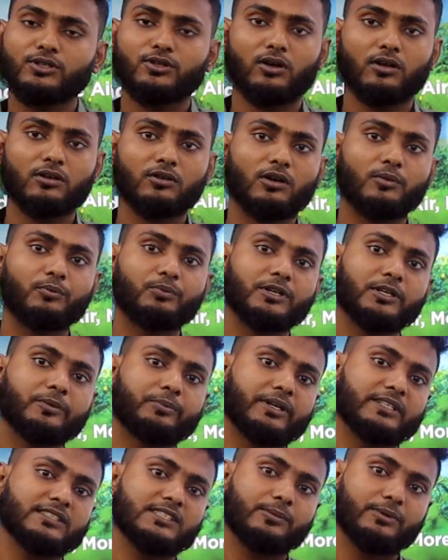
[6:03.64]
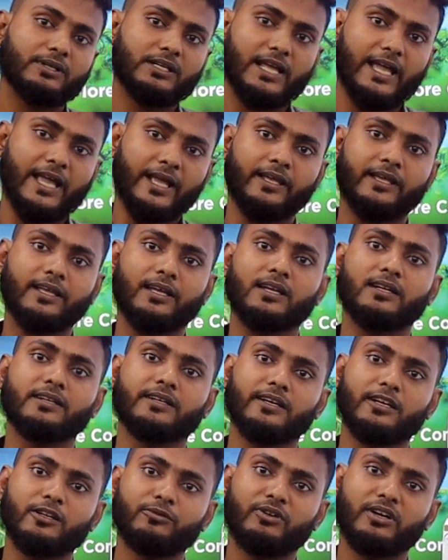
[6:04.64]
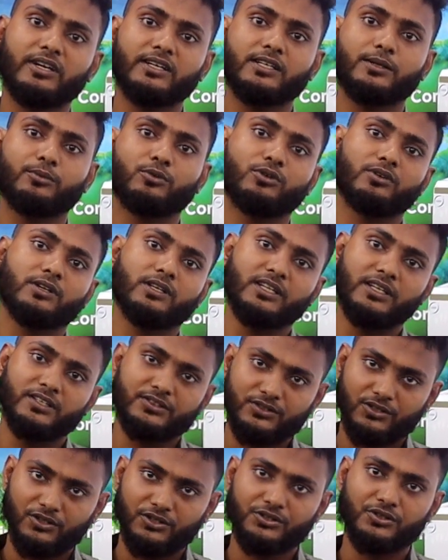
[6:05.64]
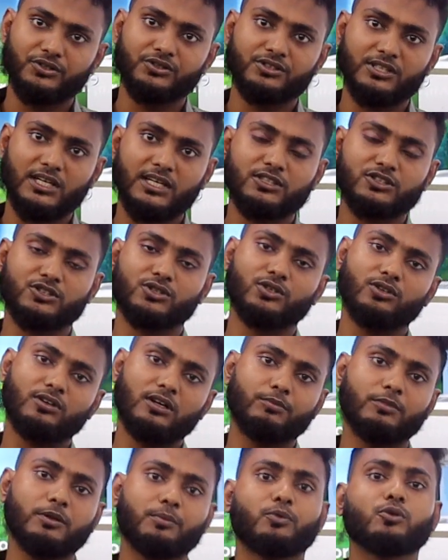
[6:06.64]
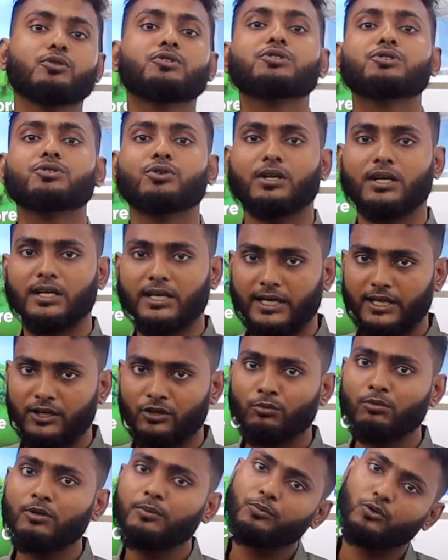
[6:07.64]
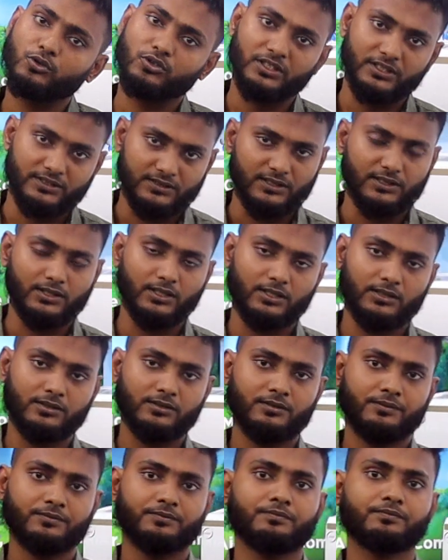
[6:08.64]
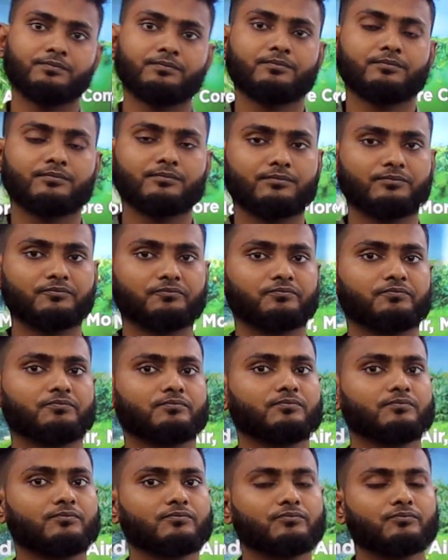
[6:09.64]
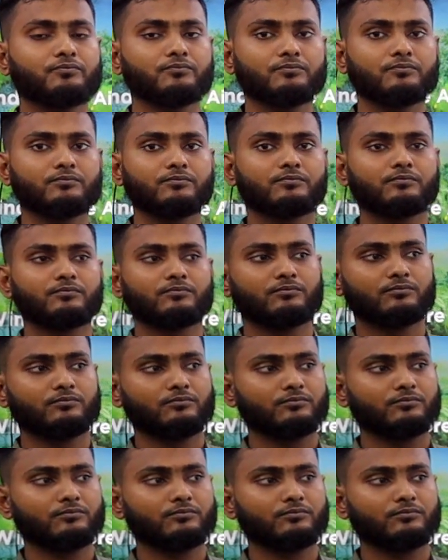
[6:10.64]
মধ্যে অল কমপ্লিট পেয়ে যাবেন অ্যাঙ্গেল ডেলিভারি এবং ইনস্টলেশন চার্জ সহ আপনার পঁচিশশো টাকা অ্যাড হবে প্রতি এসিতে প্রতি এসিতে আচ্ছা তো কুলটেক